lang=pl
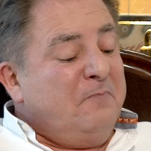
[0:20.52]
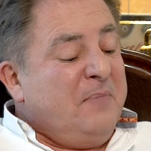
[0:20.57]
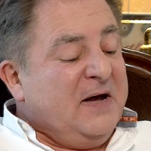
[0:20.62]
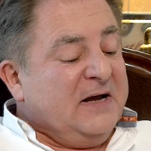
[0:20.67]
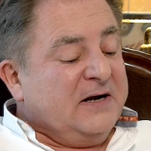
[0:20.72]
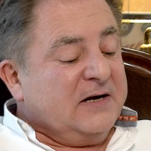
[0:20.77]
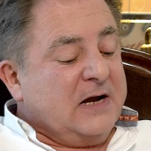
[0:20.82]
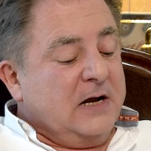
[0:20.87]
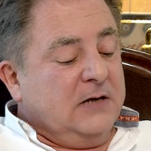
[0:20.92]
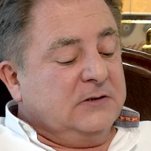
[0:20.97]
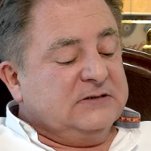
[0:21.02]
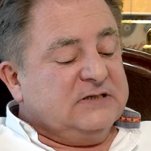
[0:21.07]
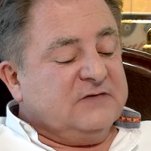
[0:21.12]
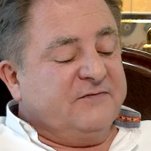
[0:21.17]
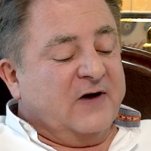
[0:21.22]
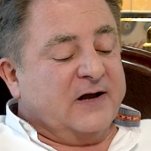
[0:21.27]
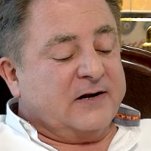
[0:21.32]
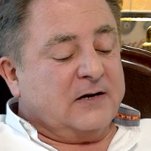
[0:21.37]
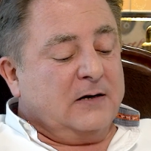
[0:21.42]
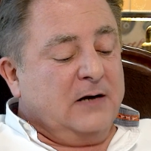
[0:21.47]
perkel z
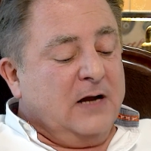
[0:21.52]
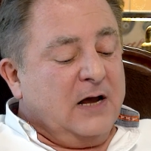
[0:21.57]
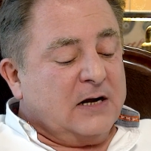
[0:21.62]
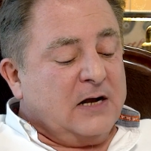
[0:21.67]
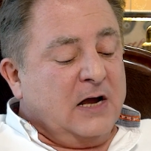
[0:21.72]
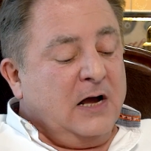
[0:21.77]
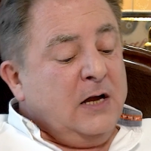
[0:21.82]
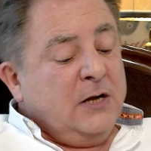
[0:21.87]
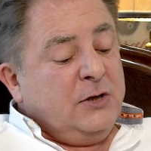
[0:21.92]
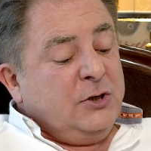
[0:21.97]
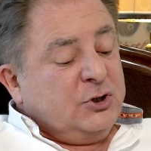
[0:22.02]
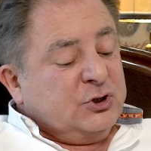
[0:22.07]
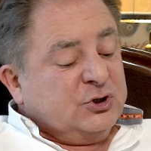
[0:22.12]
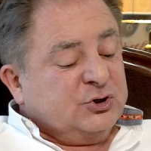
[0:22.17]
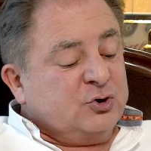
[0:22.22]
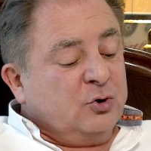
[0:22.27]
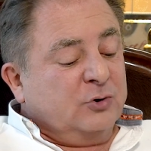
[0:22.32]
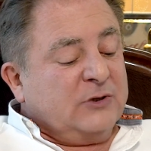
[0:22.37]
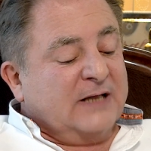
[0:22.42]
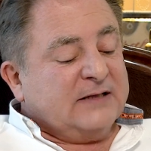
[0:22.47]
warchlaka
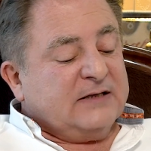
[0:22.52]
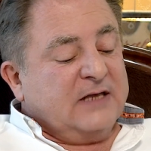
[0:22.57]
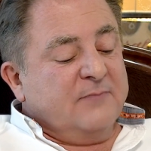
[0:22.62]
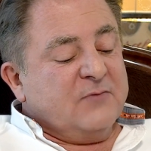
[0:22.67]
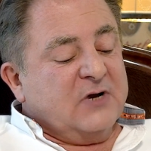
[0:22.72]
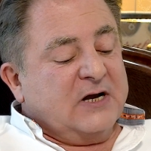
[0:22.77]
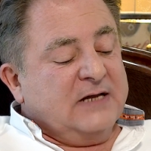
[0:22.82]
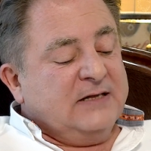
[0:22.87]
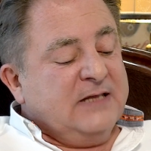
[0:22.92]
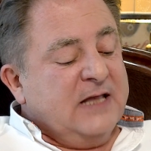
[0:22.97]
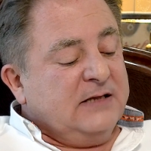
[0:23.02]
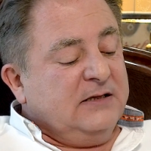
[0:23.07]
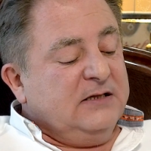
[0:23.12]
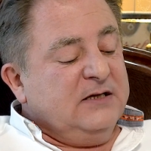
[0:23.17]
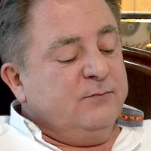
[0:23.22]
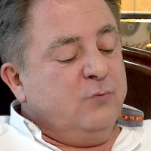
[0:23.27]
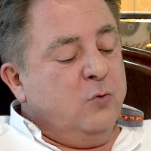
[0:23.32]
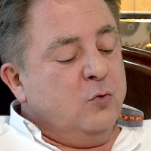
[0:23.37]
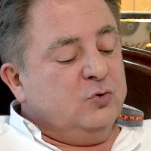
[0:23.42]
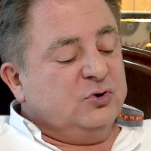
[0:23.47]
z dodatkiem
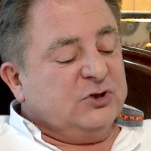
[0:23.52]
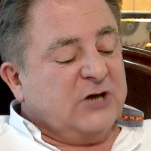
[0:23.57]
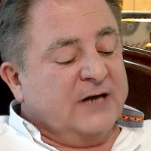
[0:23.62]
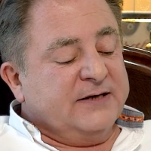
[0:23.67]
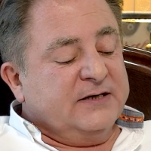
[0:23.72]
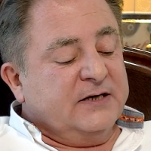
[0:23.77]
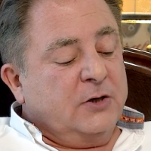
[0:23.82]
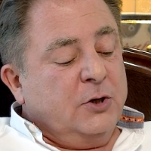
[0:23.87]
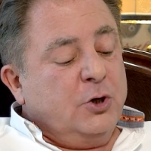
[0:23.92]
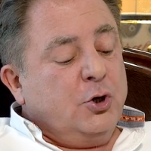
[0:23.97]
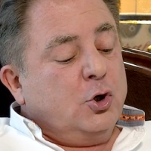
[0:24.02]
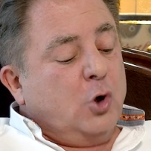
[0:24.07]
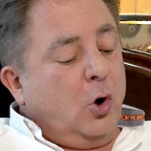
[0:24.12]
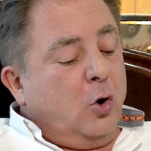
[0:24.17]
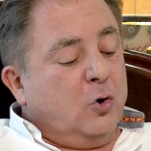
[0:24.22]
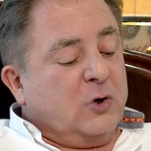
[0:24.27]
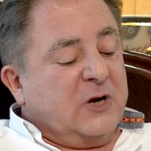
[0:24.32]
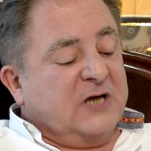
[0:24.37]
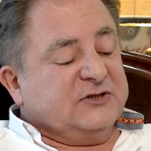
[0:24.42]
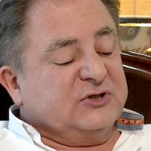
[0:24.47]
knedli bułczanych
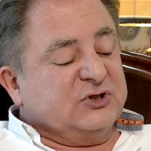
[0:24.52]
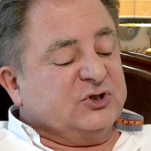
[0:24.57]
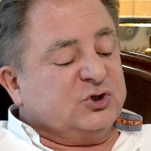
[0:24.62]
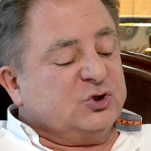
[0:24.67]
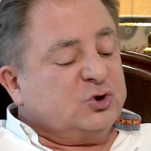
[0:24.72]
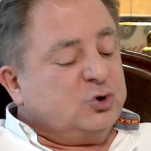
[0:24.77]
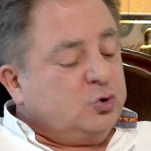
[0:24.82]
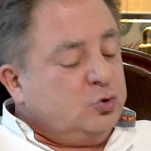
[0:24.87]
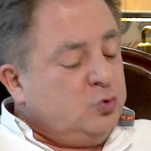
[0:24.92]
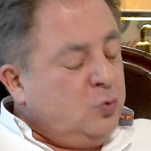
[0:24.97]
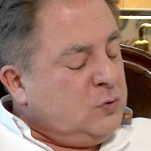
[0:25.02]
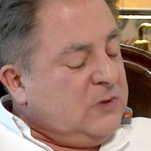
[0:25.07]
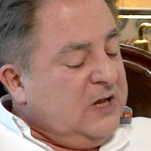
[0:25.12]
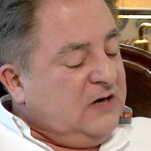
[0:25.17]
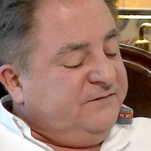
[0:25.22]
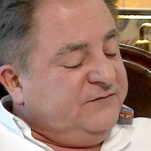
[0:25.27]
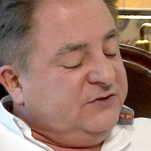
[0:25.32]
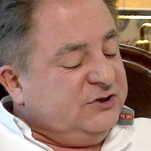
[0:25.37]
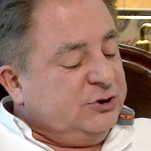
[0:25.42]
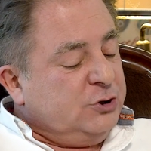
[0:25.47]
oraz
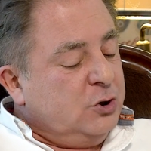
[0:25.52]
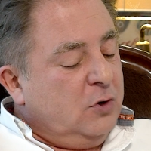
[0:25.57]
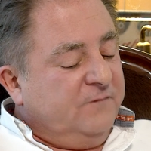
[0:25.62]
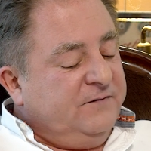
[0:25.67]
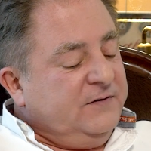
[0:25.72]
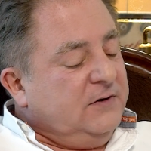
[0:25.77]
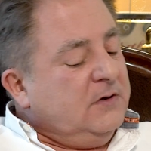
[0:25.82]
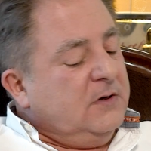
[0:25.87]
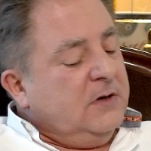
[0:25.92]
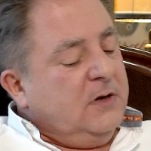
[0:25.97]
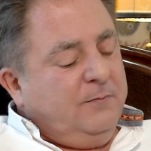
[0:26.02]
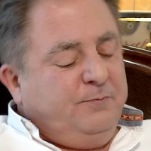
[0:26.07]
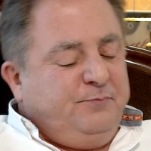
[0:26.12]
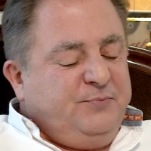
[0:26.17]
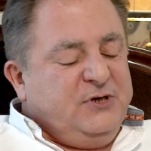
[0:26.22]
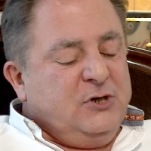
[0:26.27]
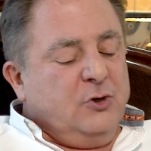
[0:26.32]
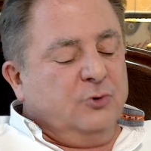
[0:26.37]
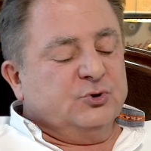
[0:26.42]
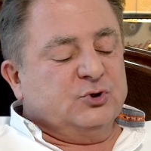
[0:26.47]
strudel wiśniowy,
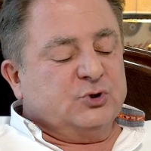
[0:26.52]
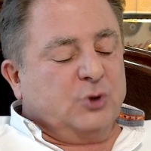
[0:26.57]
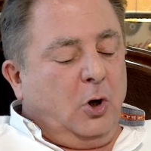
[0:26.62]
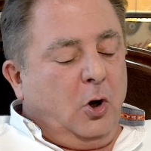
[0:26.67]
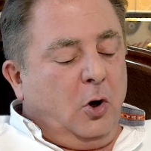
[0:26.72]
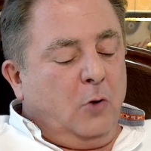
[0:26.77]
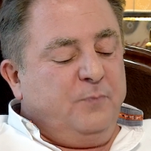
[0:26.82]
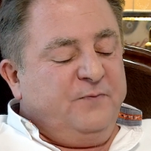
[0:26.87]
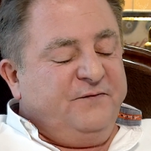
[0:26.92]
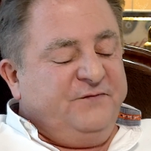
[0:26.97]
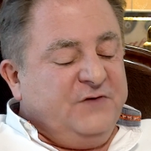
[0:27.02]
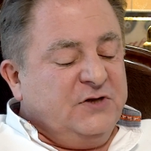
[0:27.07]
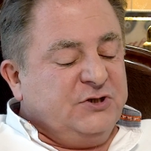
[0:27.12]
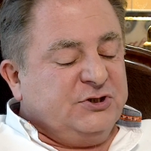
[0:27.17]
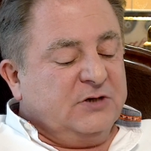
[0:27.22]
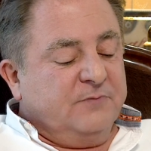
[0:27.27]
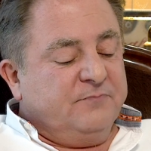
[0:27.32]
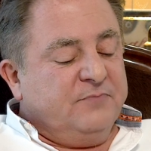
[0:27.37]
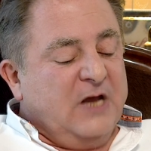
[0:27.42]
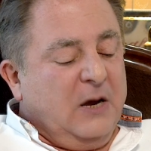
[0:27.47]
pijąc
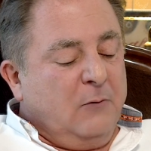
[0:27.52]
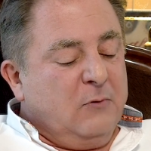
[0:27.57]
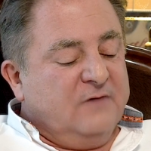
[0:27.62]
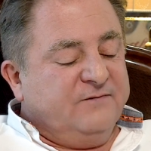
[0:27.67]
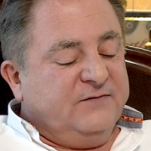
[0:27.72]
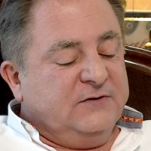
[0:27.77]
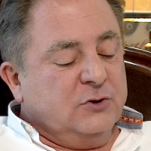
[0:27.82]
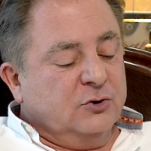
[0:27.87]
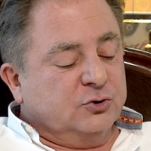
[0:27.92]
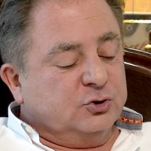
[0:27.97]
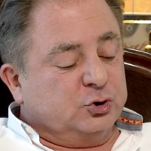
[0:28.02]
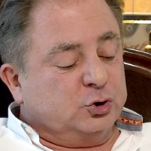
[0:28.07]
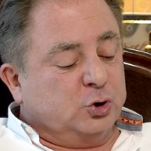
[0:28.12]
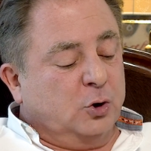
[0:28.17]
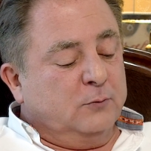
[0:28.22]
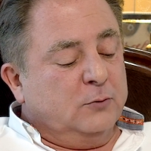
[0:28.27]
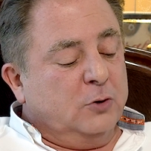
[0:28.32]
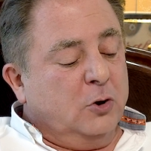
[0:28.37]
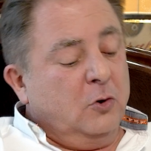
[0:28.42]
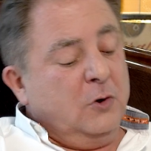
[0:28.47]
obficie białe wino z
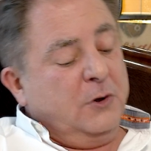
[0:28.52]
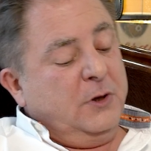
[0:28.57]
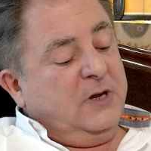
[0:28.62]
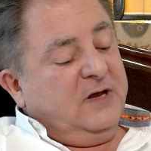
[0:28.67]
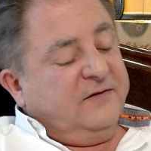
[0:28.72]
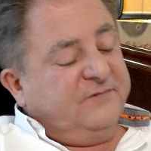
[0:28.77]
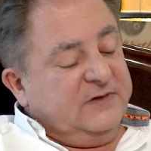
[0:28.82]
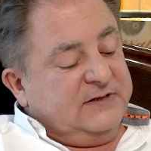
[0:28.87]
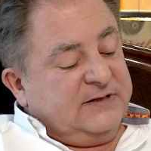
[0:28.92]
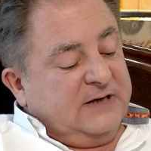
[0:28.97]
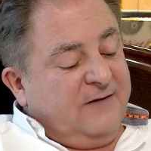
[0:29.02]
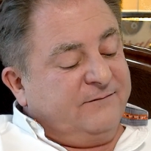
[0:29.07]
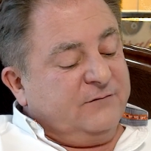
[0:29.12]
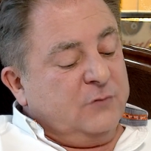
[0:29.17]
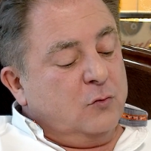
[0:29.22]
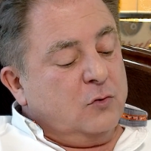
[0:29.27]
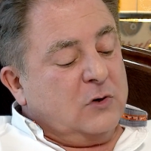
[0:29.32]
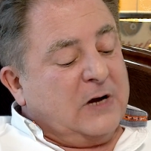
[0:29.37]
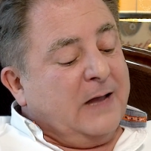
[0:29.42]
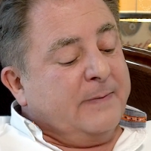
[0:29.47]
szomlo,
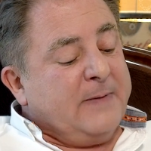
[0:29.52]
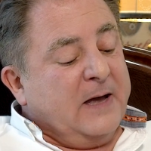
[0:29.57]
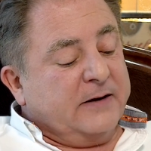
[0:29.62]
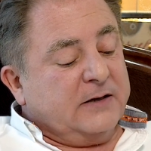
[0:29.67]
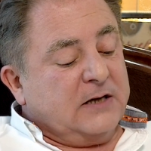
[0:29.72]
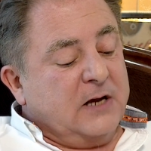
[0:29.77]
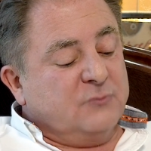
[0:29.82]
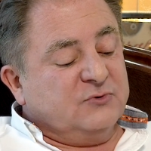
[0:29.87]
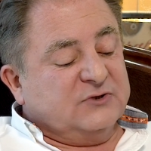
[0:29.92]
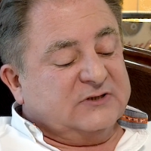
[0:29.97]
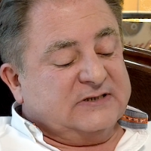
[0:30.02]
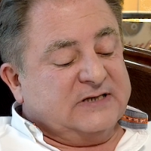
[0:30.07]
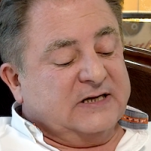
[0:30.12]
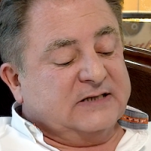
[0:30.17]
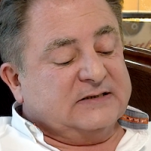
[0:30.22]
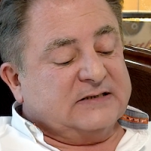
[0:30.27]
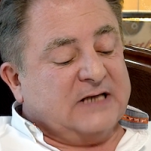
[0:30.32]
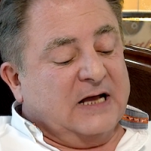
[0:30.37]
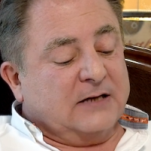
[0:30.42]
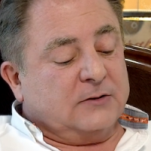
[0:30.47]
wytrawną kadarkę z
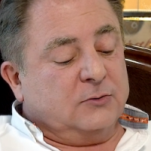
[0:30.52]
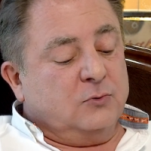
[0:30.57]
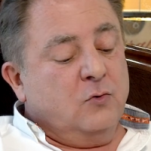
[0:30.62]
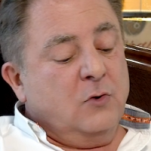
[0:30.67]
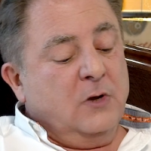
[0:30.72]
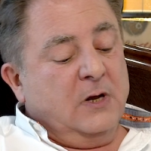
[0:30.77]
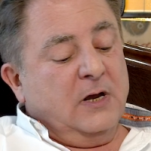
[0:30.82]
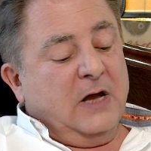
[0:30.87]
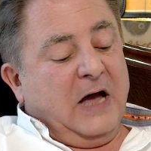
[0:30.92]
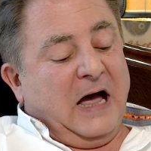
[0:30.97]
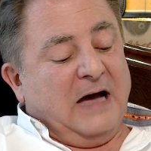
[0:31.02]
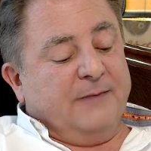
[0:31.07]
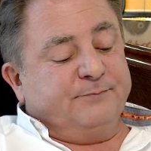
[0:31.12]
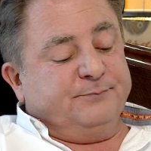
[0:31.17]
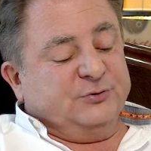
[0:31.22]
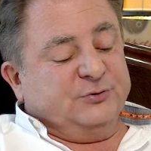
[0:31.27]
seksardu, a